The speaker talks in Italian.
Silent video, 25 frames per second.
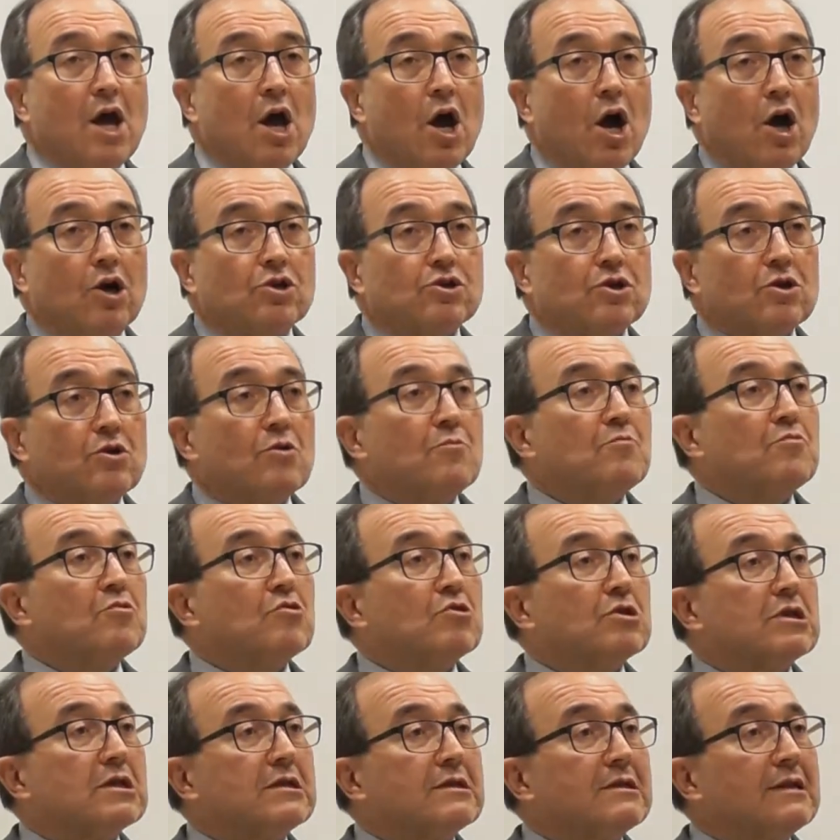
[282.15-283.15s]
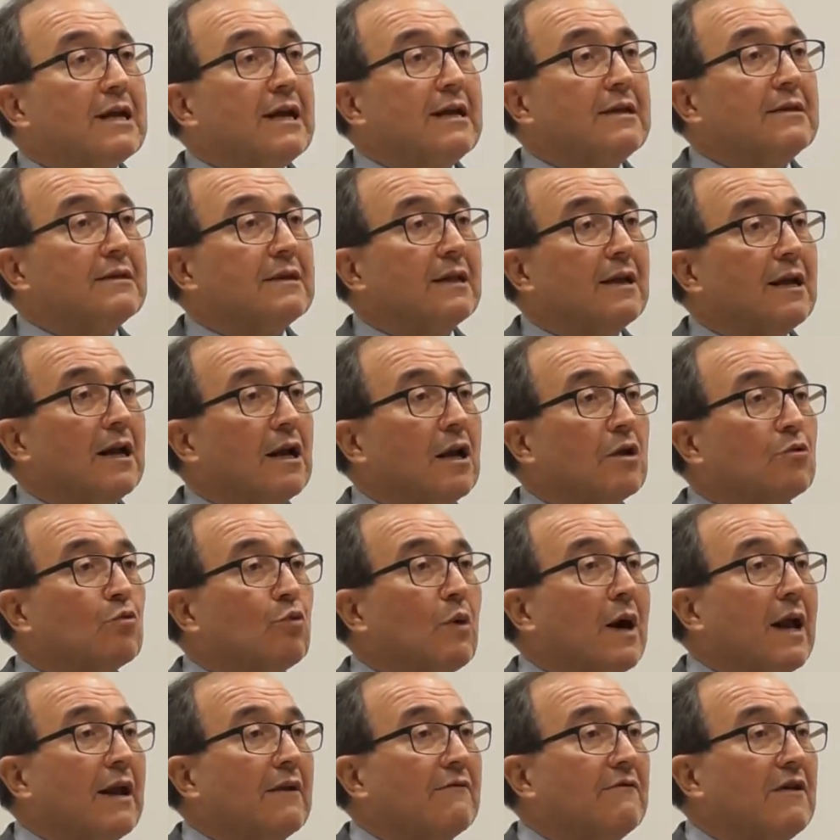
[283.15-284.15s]
oggi non più esistente,
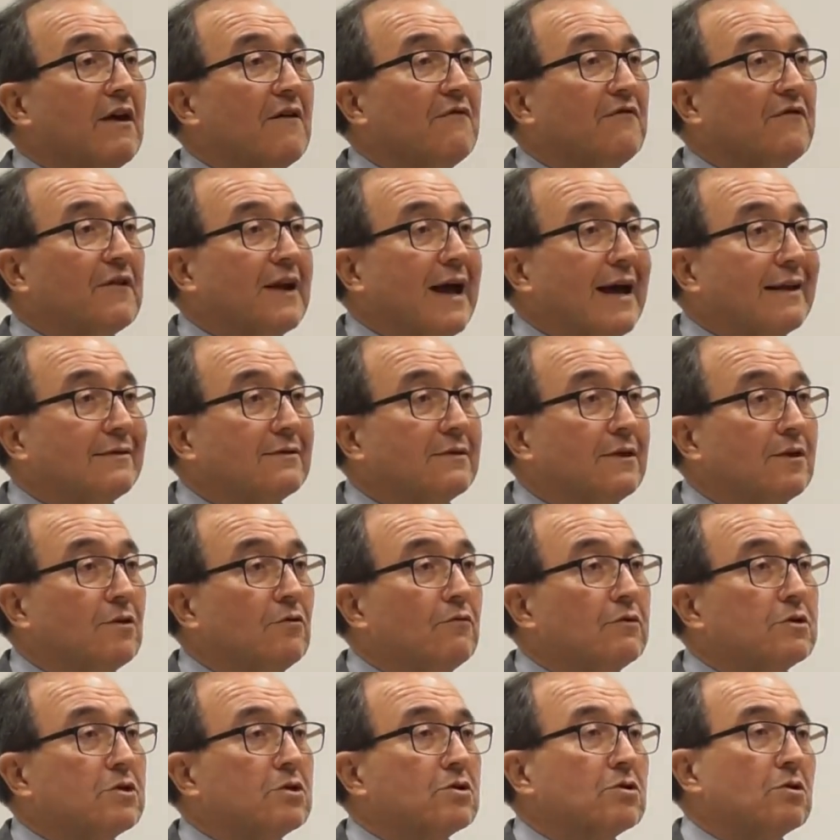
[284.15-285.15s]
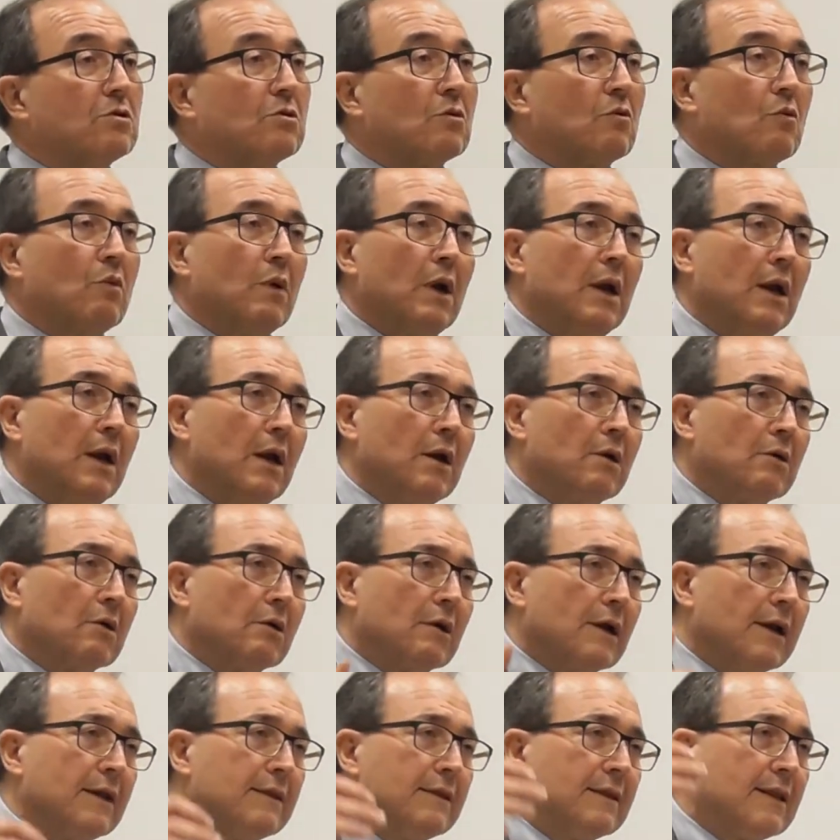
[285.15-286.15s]
nell'attuale via Fratti, dove ci sono quelle
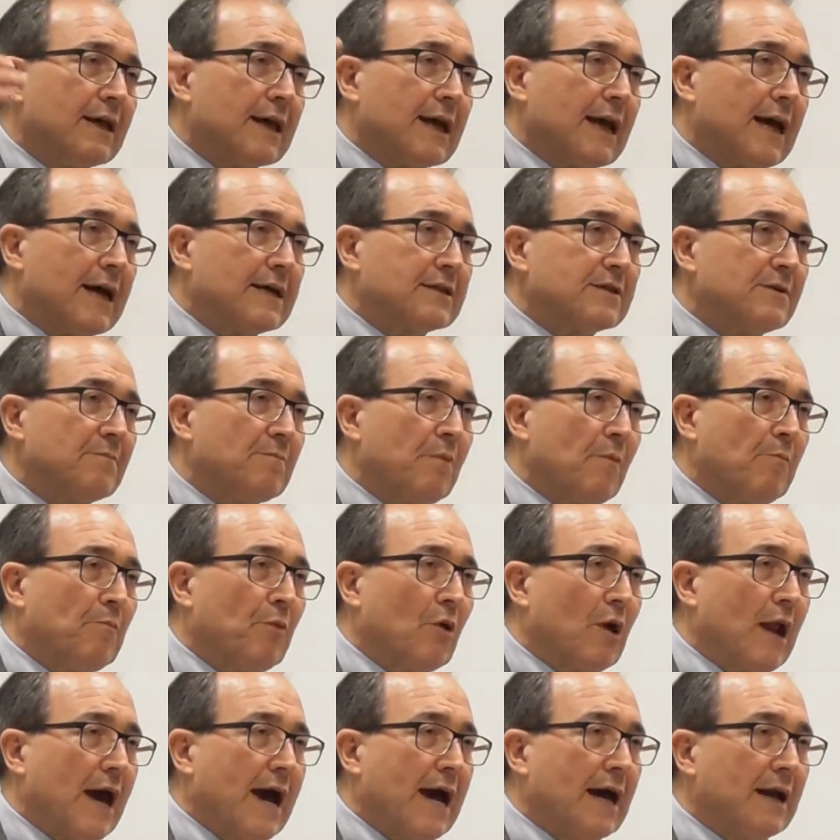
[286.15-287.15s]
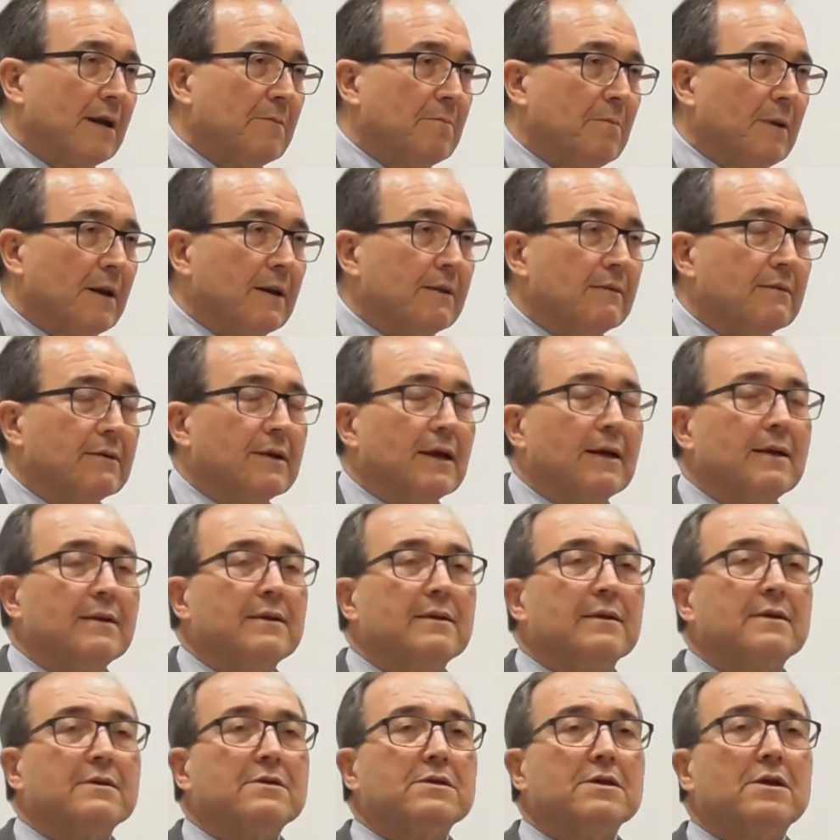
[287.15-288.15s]
orrende case popolari per
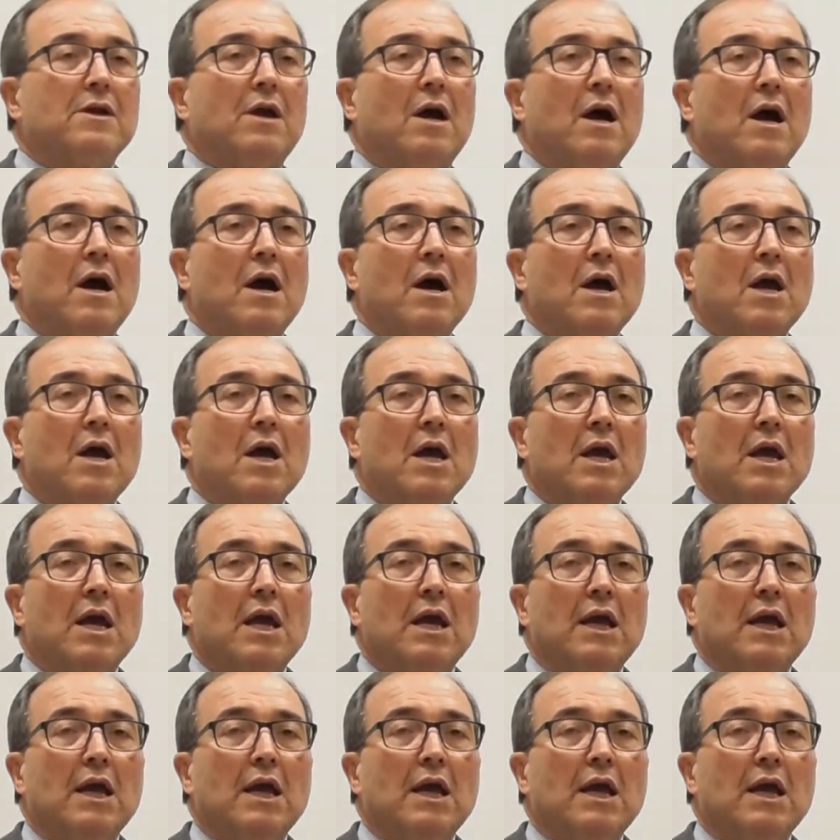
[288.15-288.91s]
intenderci, no?